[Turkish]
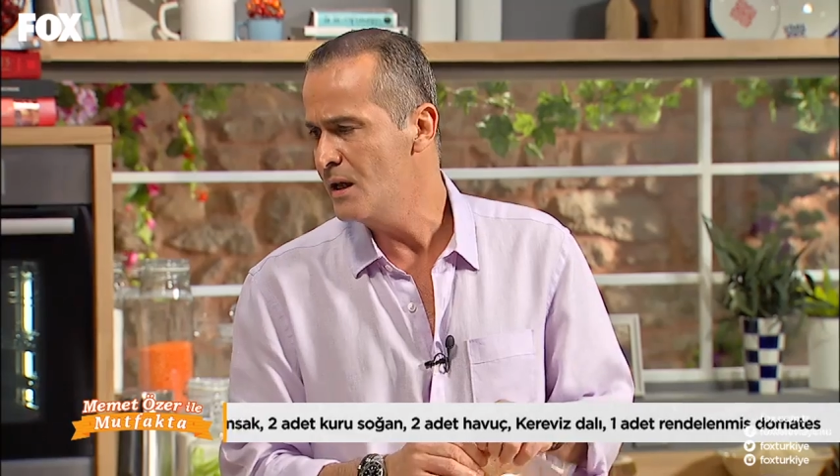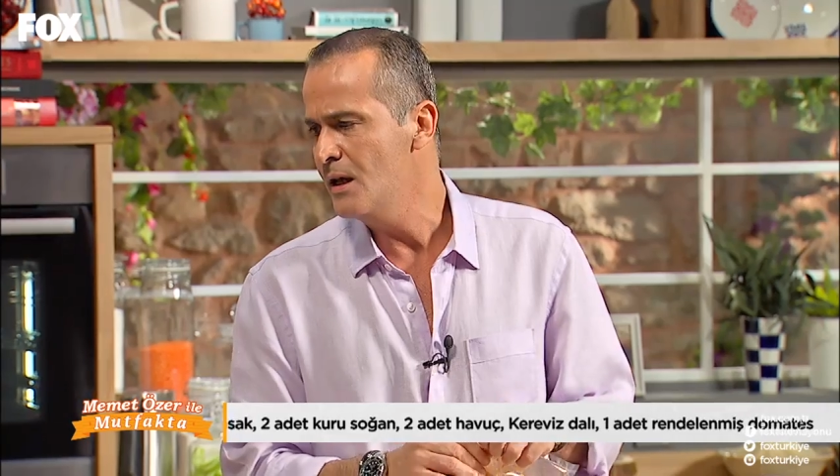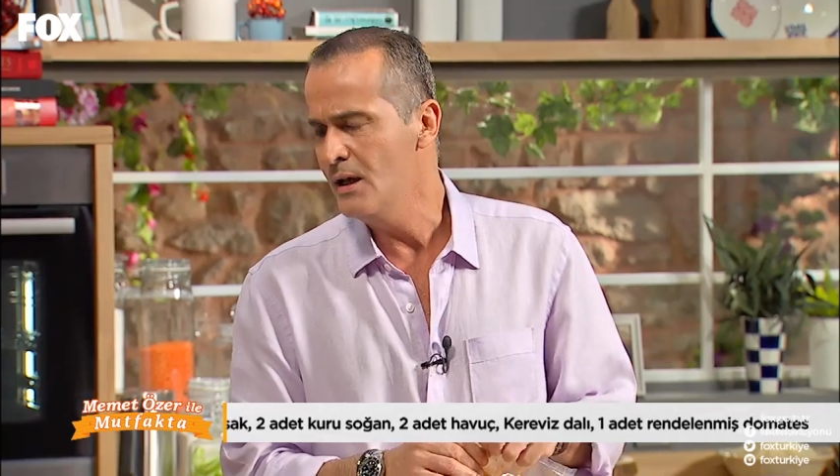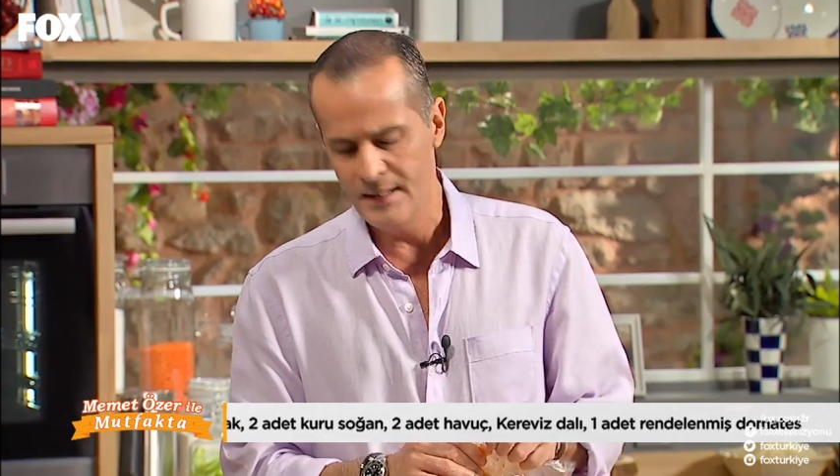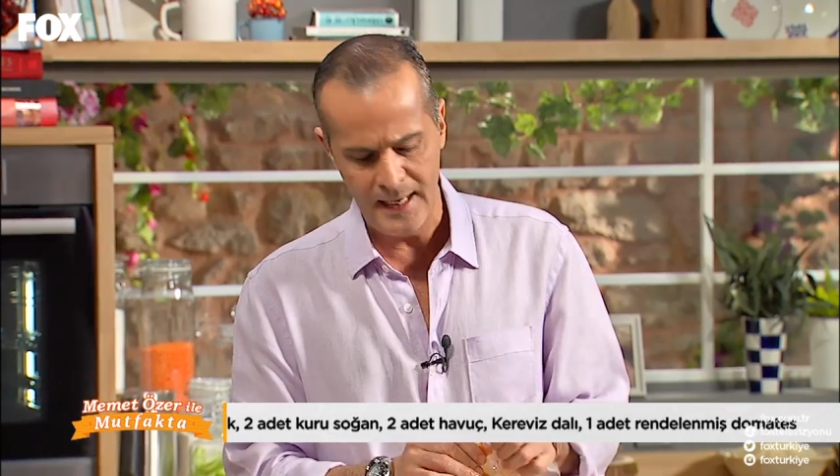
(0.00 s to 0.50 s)

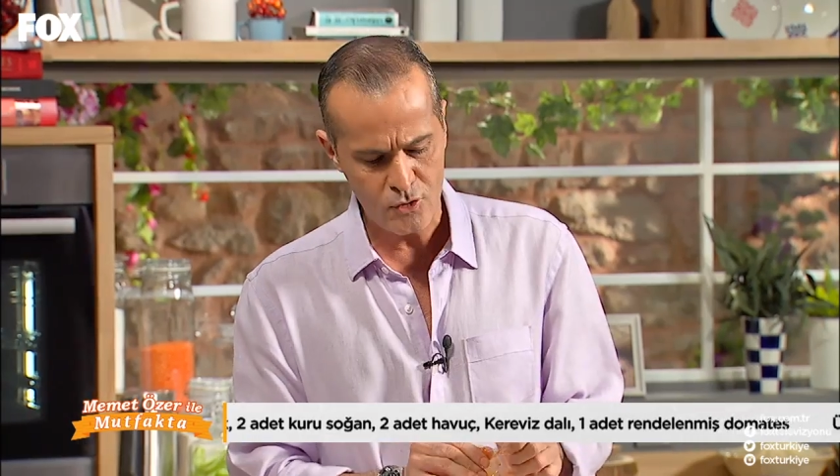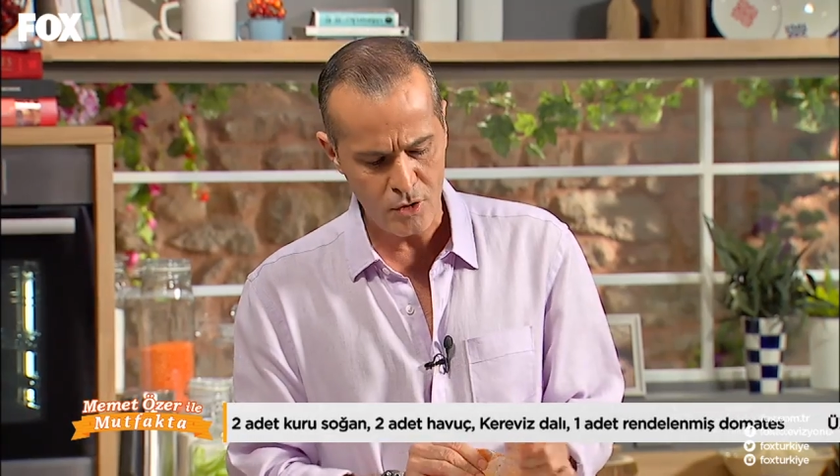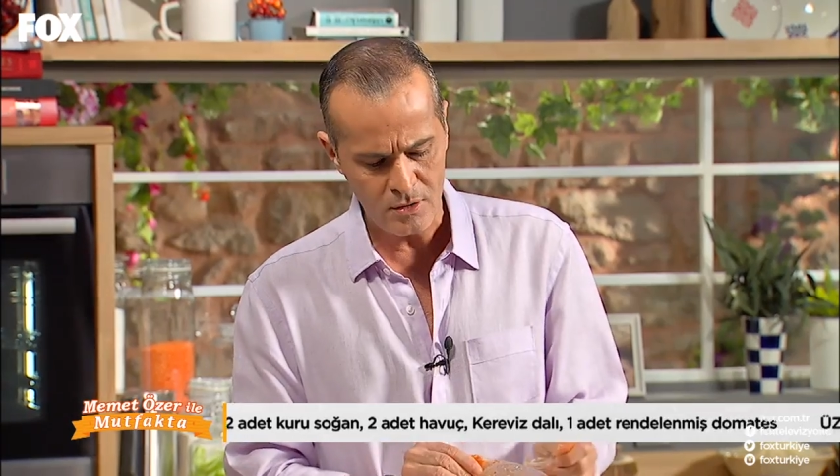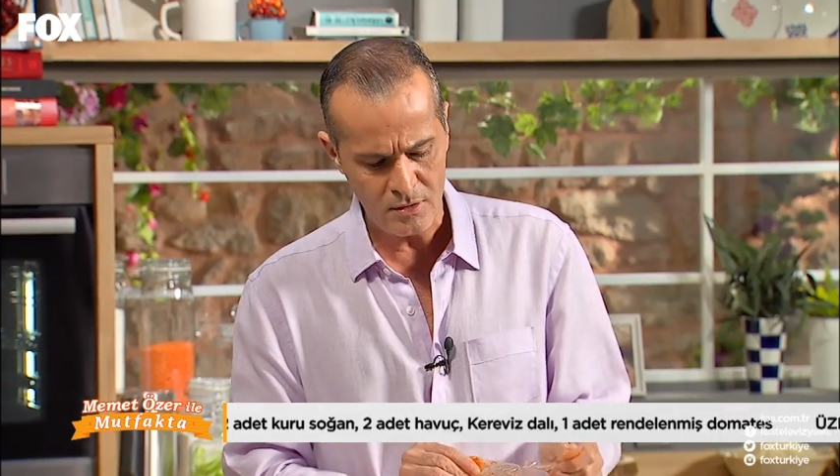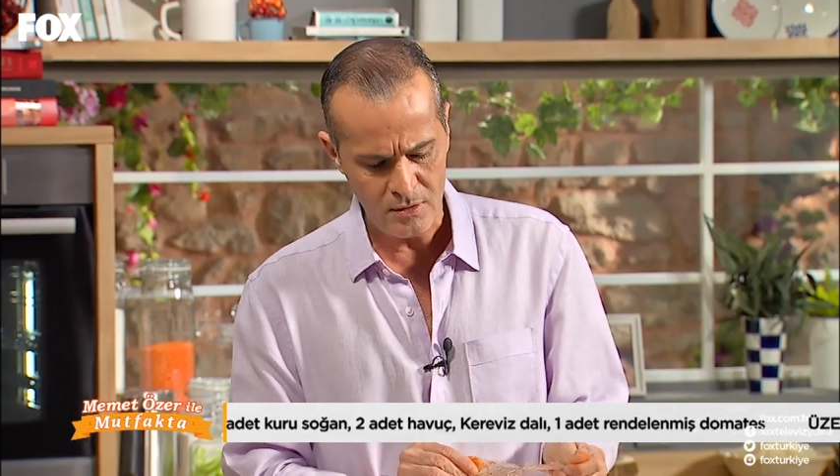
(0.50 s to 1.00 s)
Hmm. Yani
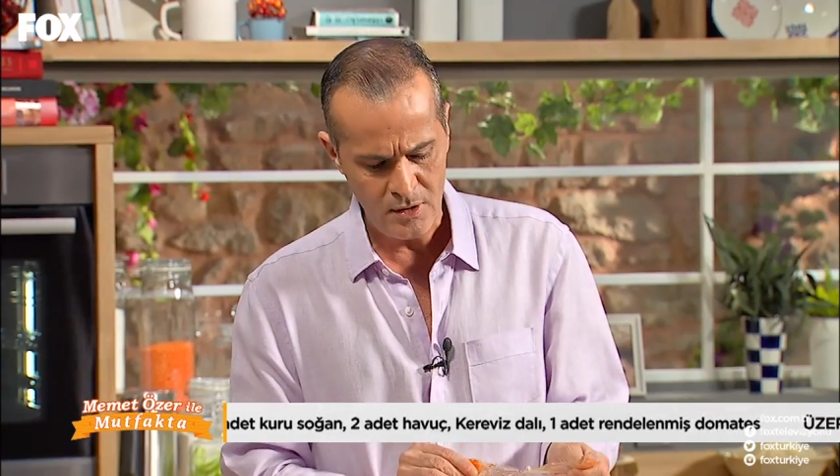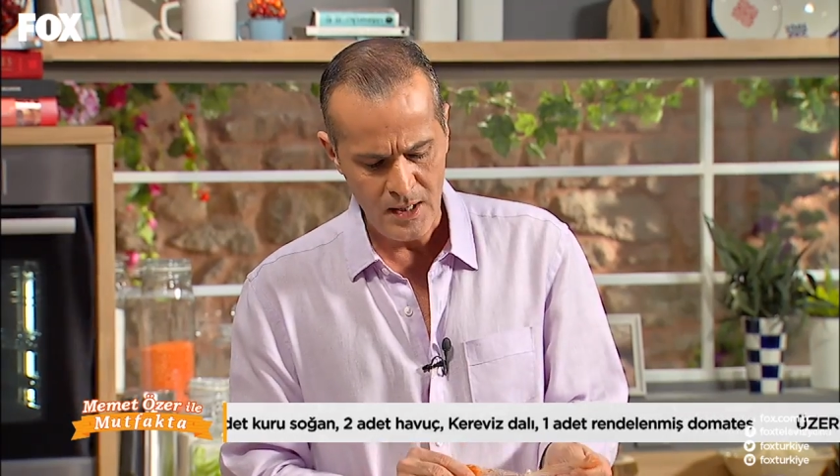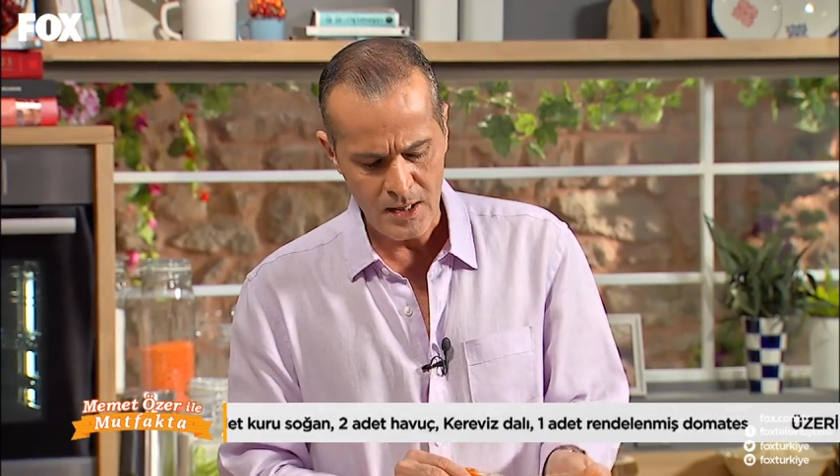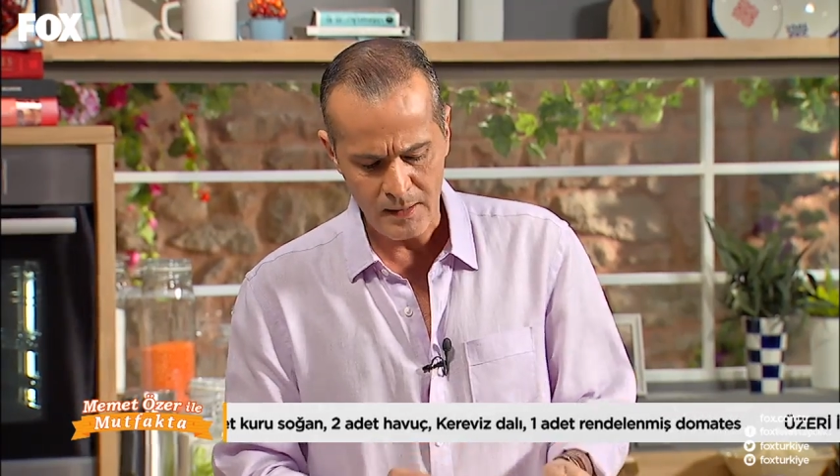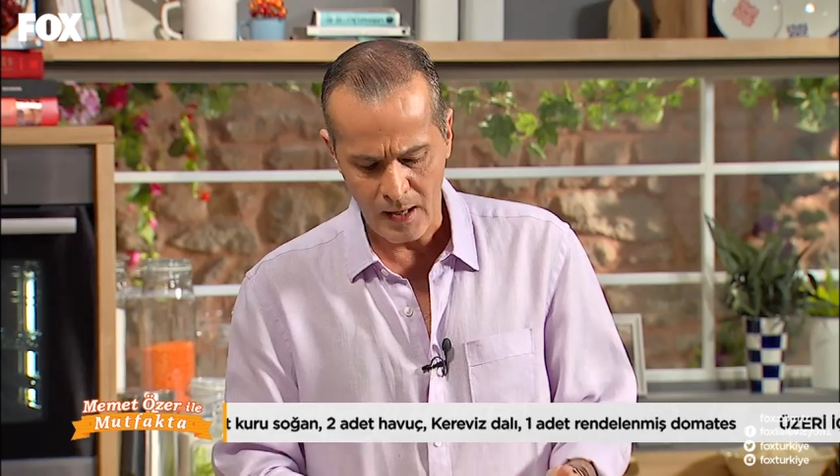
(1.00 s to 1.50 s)
çok
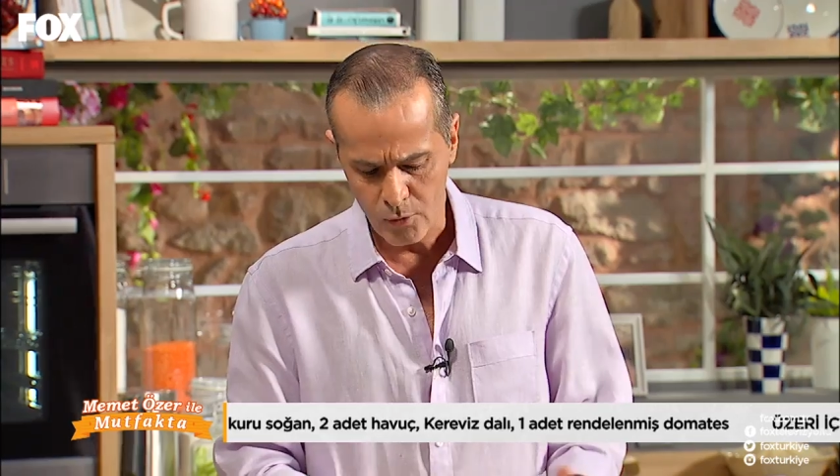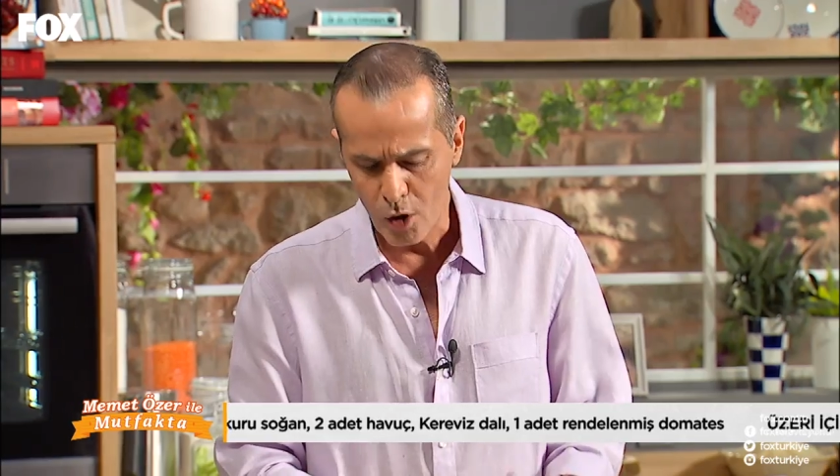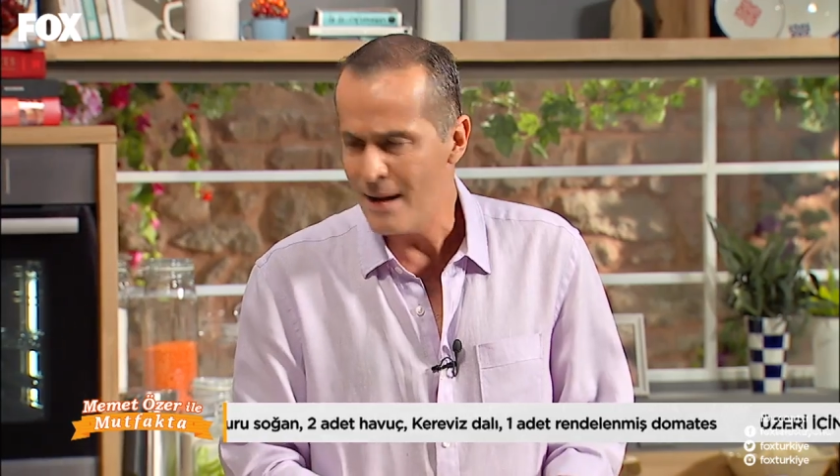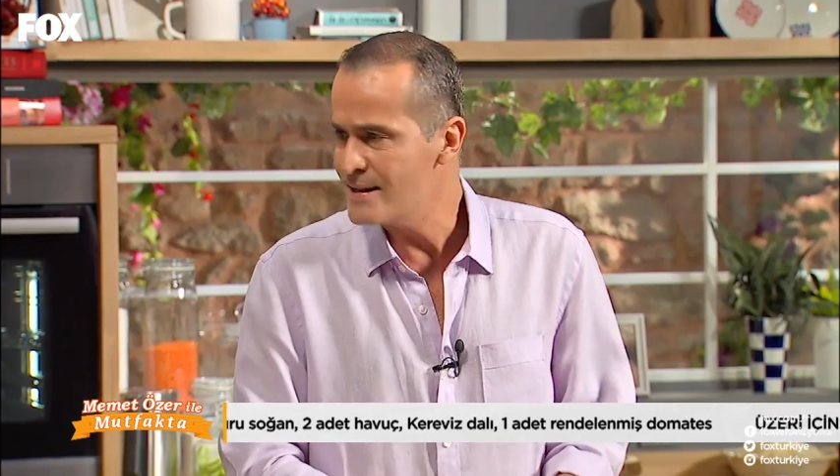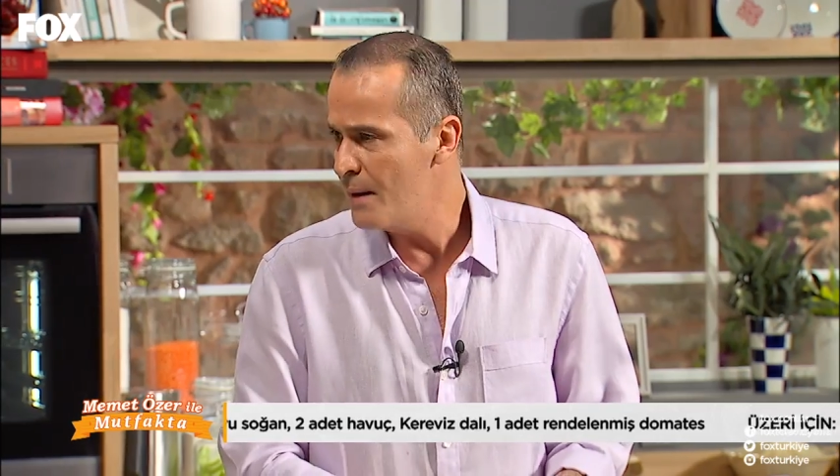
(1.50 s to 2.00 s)
anormal